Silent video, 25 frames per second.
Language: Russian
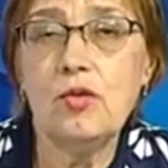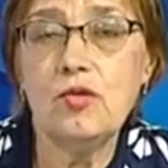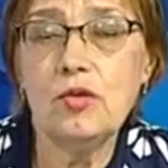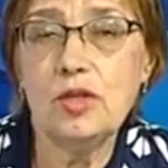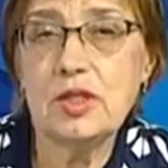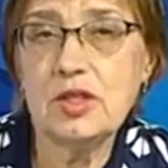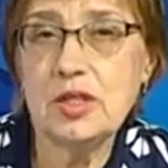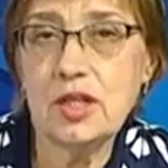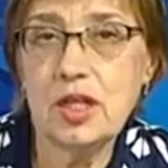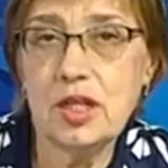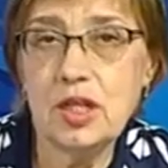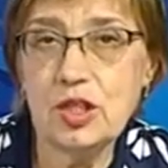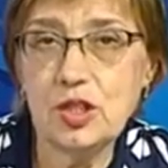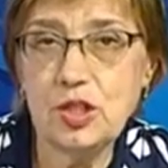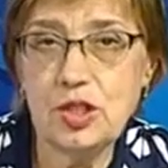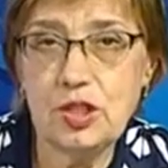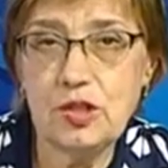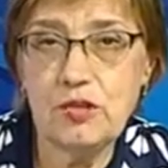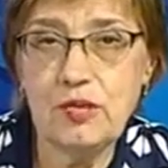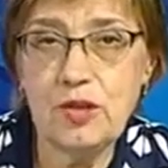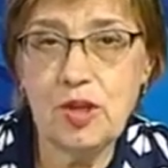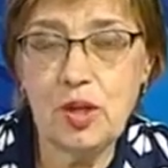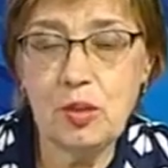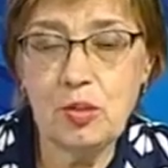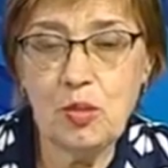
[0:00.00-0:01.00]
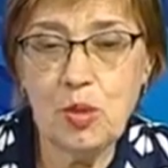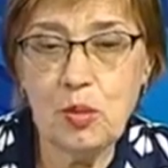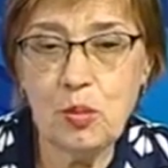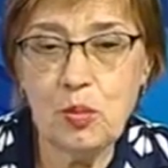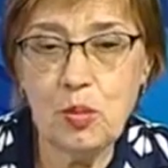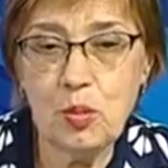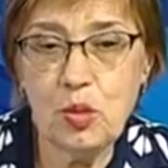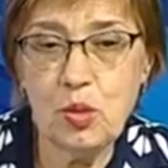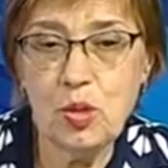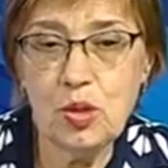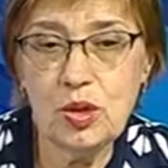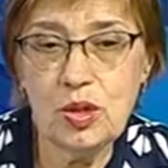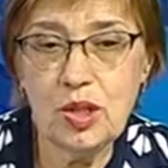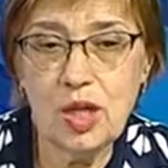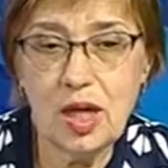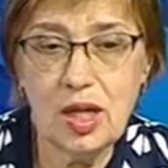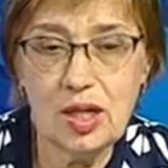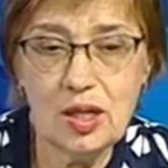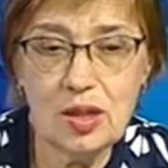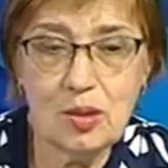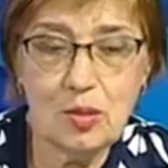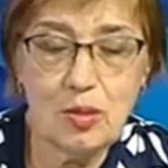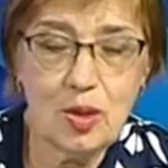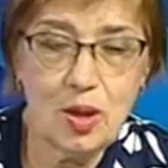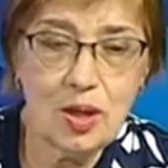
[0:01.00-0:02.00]
в настоящее время, по
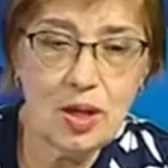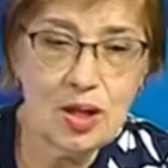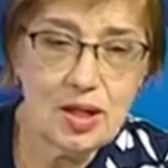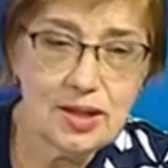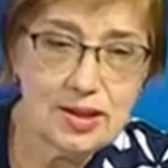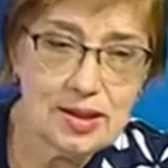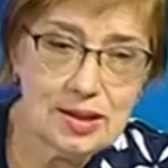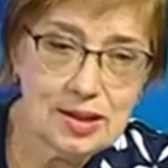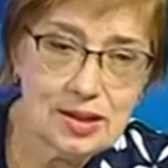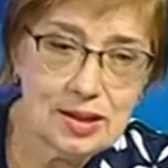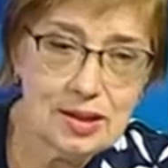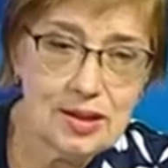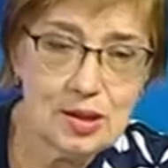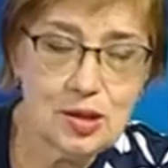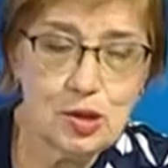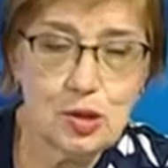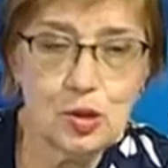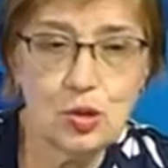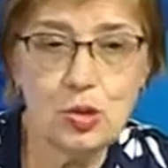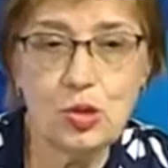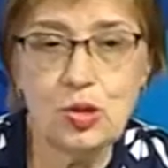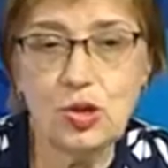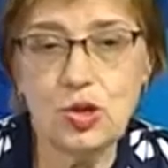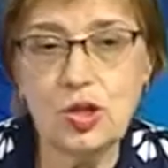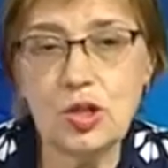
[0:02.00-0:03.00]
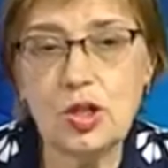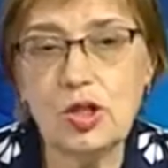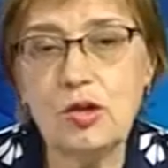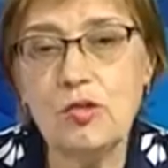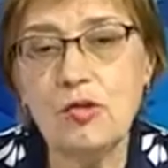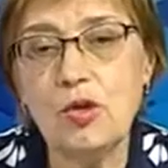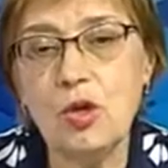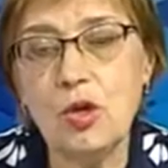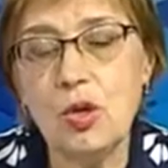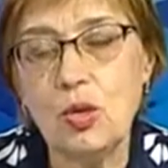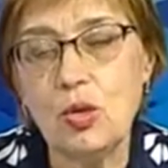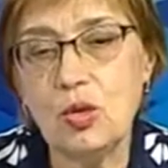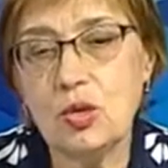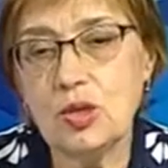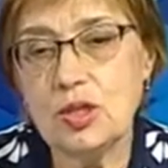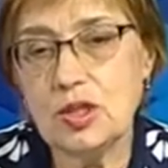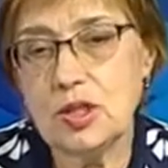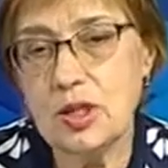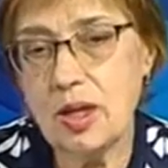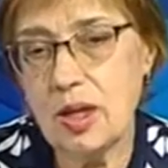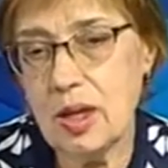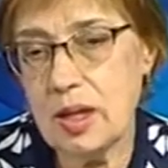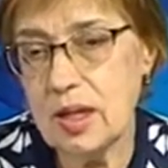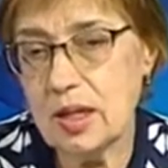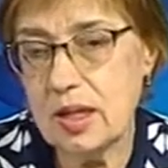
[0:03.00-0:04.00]
данным разных источников, от
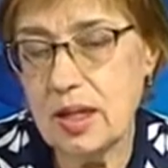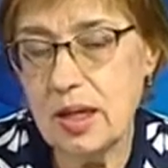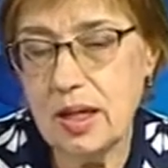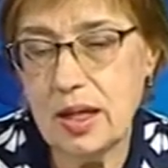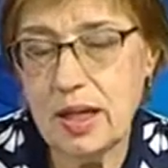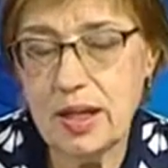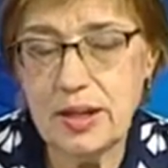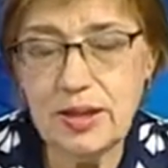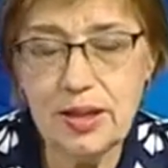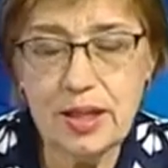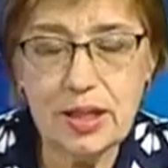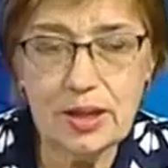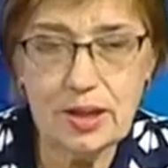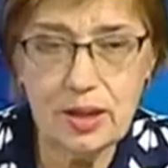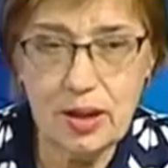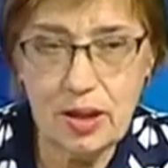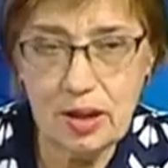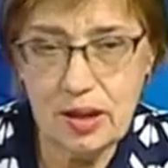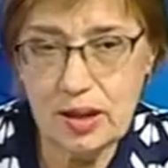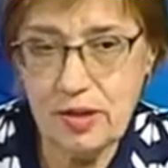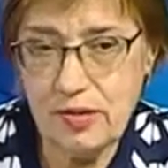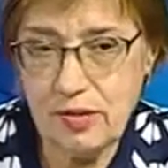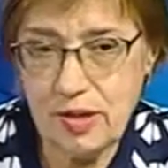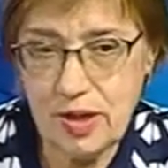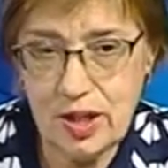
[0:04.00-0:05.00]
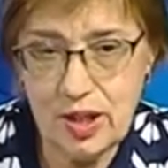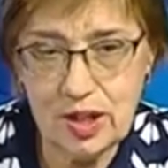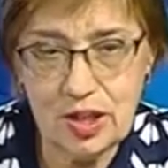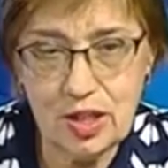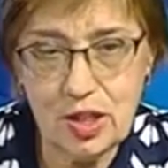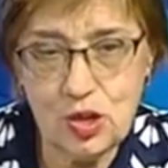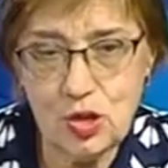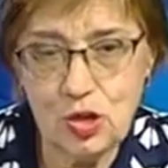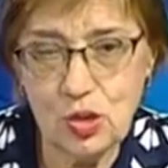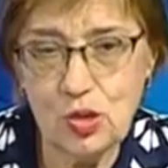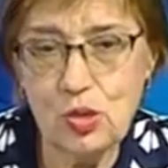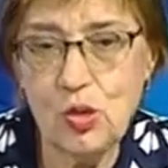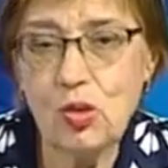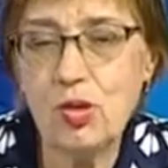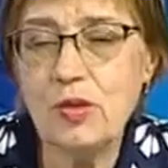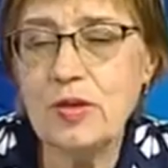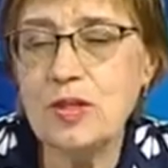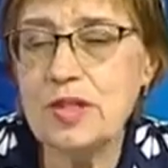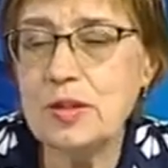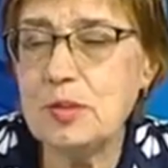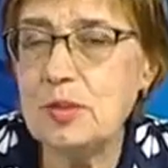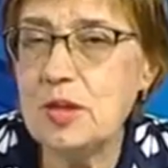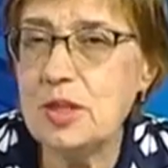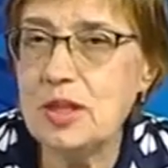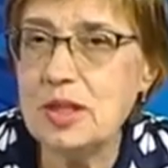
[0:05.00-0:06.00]
40, а некоторые говорят даже до
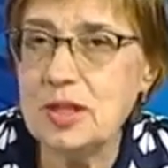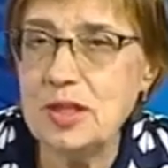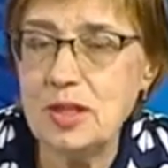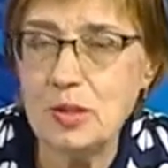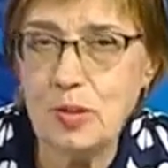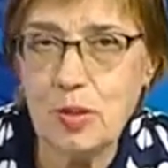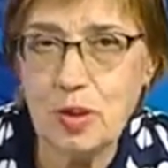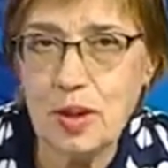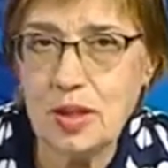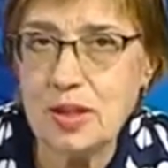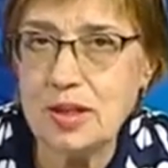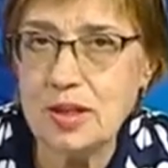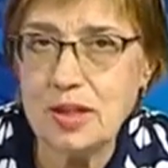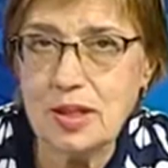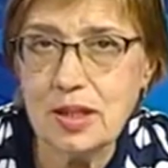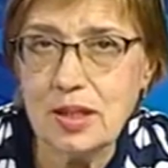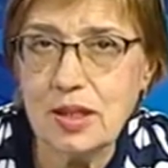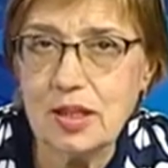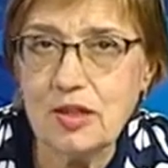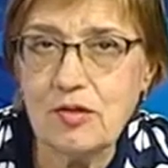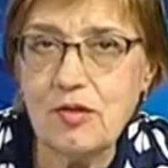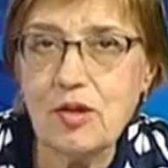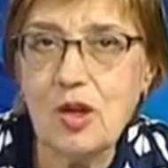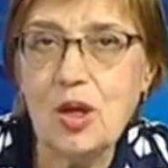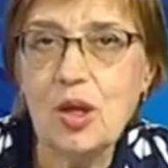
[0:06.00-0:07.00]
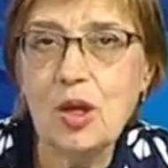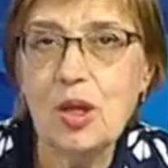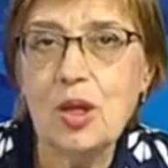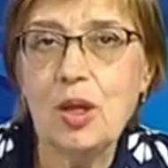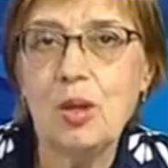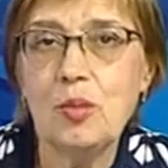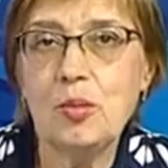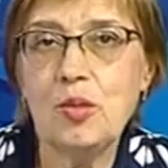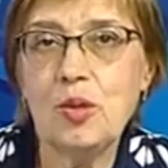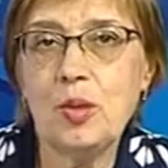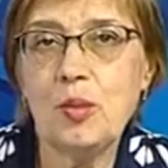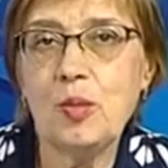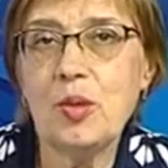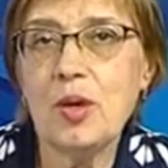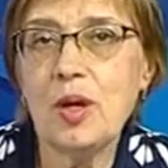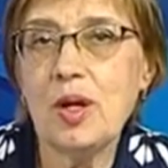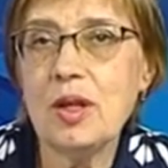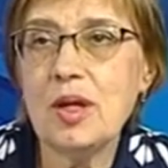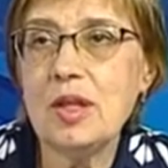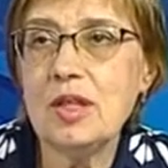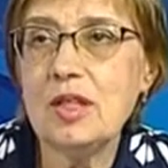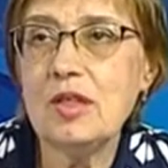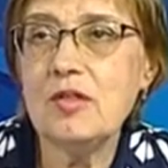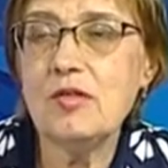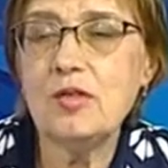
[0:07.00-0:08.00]
80%
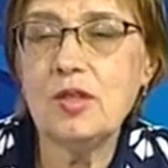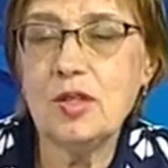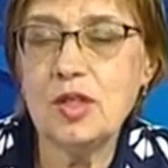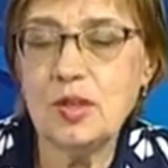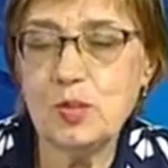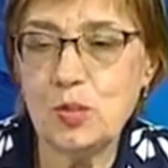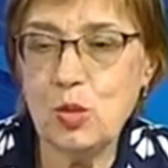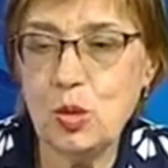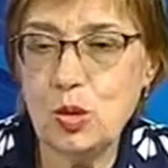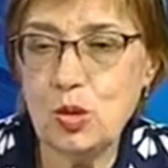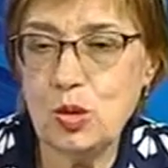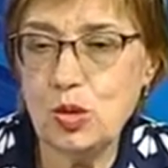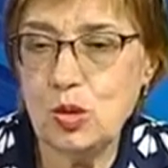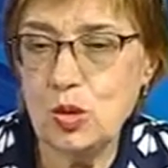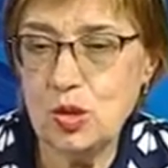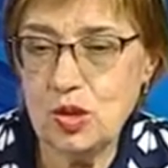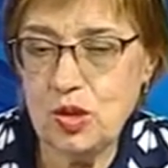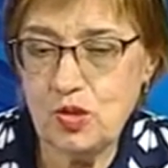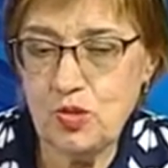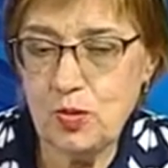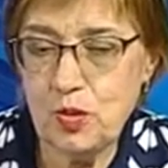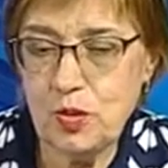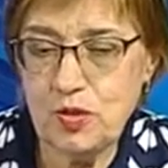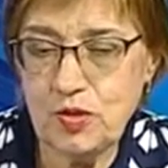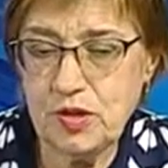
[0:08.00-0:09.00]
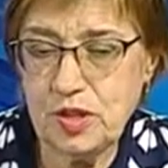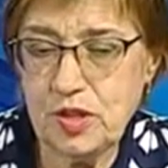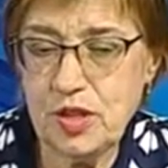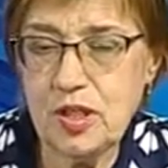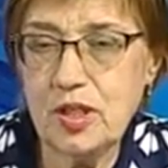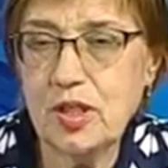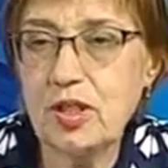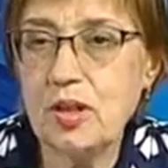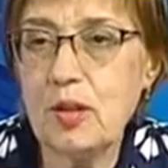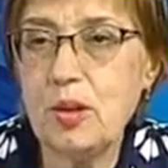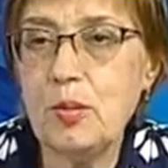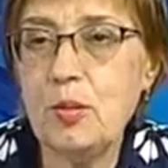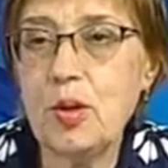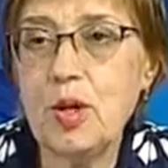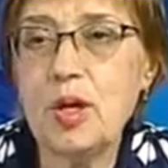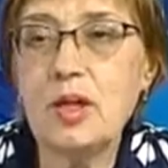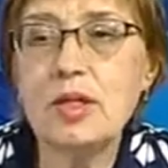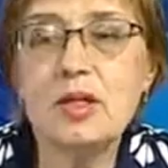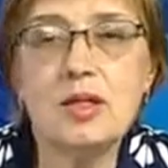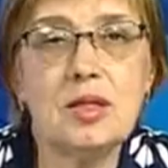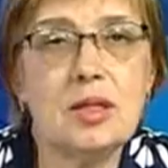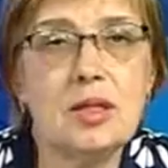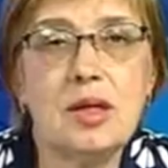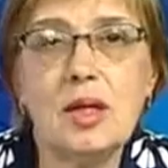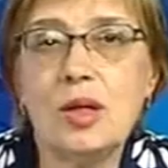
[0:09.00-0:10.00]
препаратов используются в повседневной
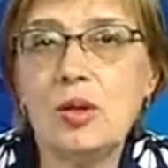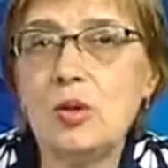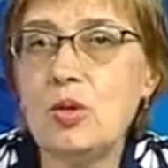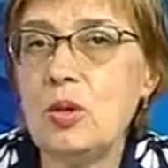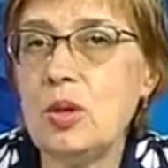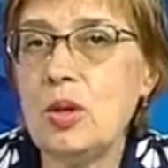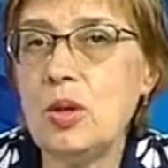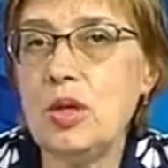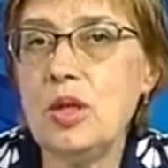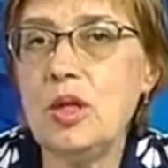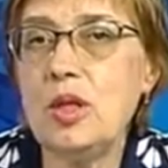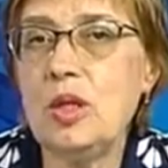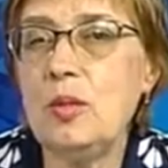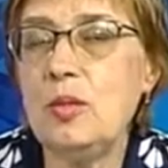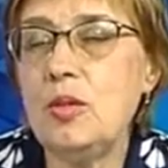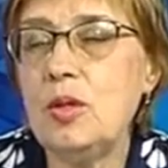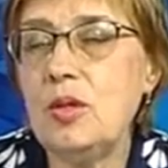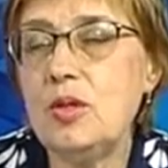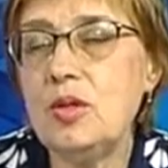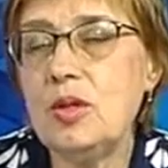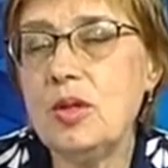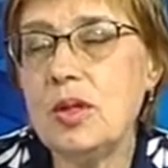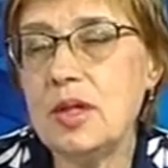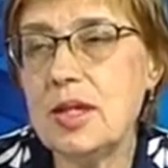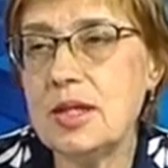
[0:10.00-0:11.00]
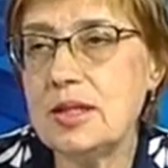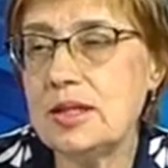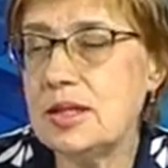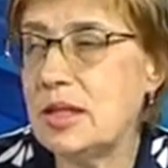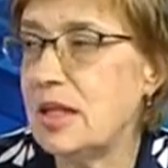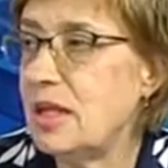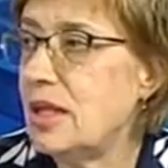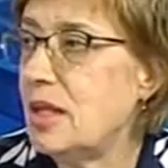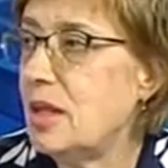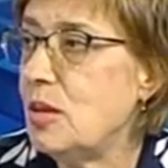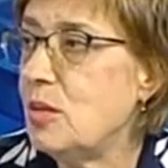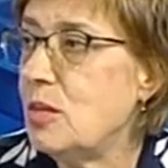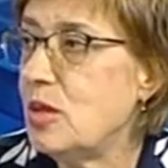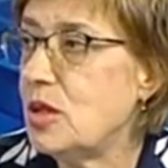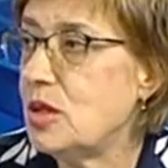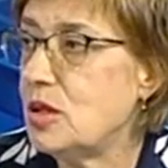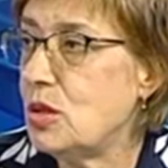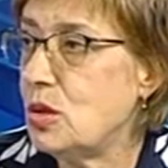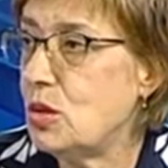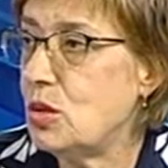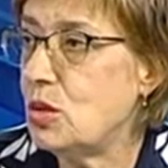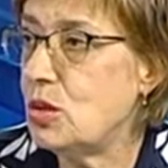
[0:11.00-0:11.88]
практике, которые не имеют доказательной базы.